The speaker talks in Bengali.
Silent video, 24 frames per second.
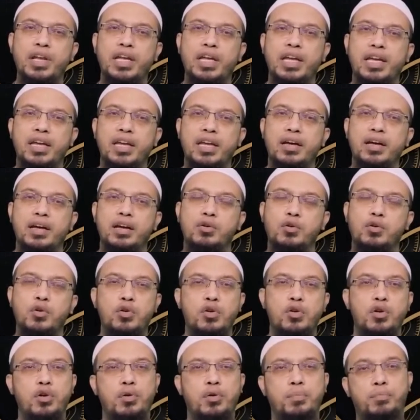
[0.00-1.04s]
নির্দেশনা সেটি
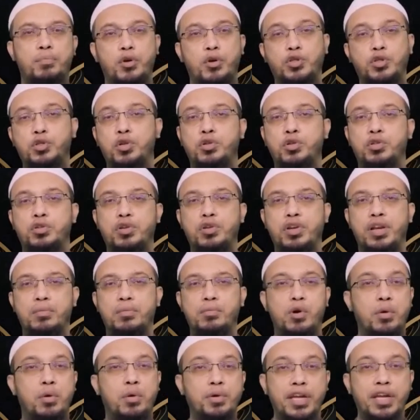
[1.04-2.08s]
ওহির মাধ্যমে আসছে
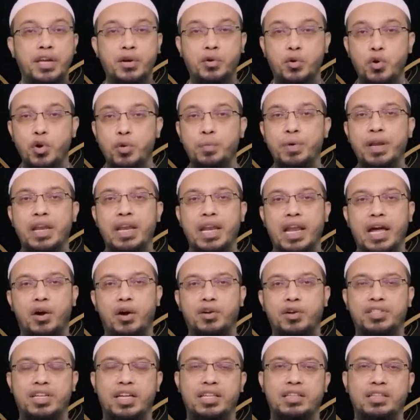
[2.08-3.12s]
বিজ্ঞান মানুষের
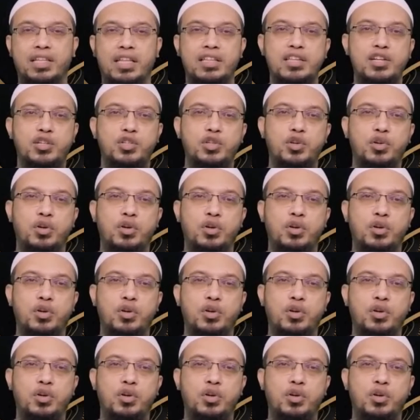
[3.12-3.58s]
গবেষণা মাত্র